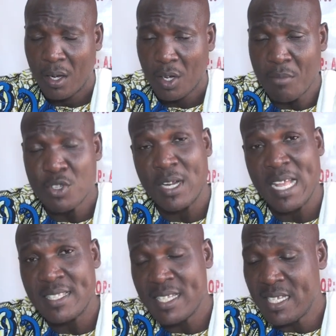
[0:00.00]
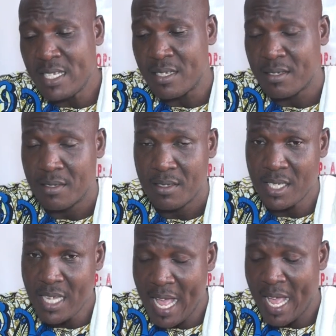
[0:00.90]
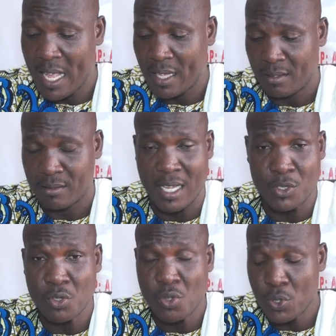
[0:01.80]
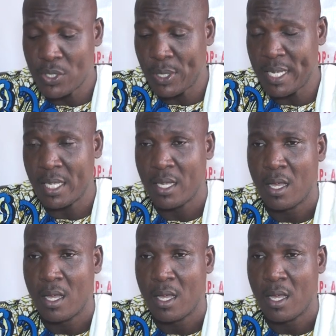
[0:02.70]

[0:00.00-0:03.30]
comme je l'ai dit hier dans une causerie,